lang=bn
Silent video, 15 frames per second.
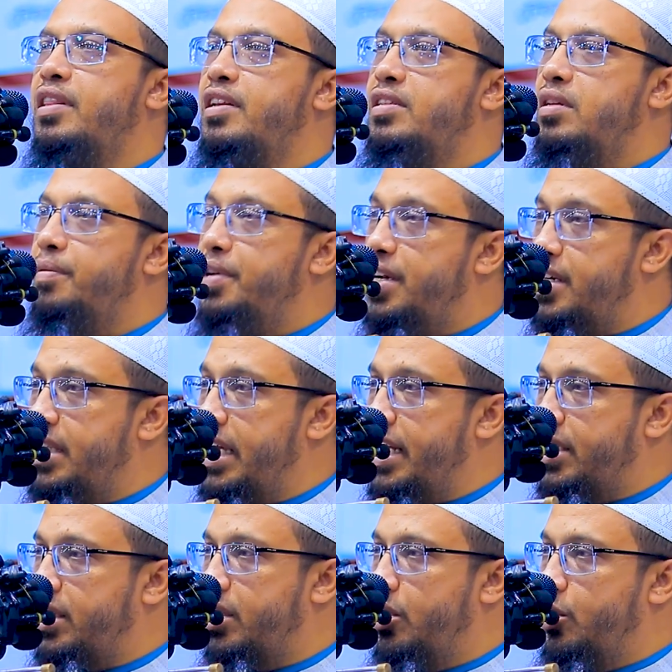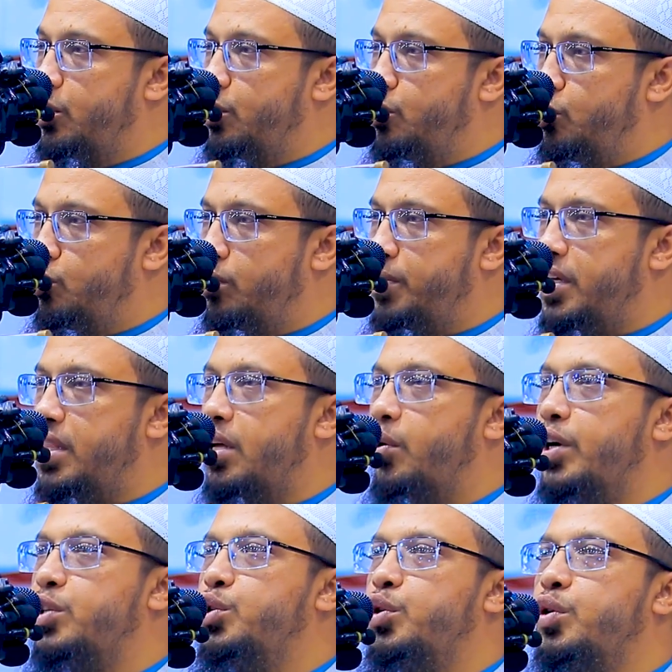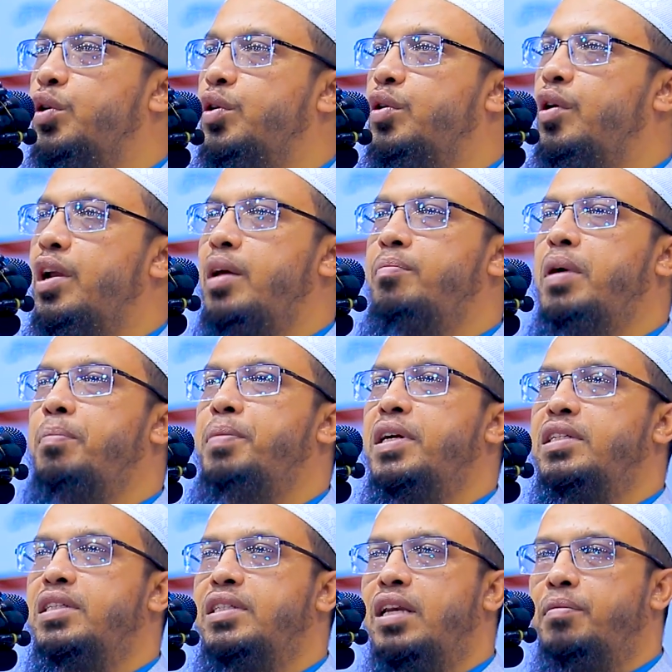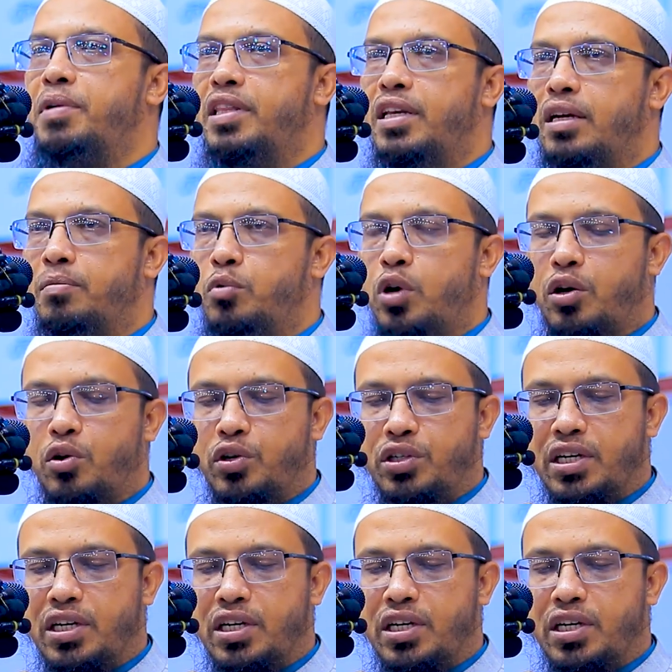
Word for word: সাল্লাহ নির্দেশ দ্রুত বিয়ে দেওয়ার জন্য অনেক বাপ আছে ছেলে মেয়েদেরকে বুড়া করে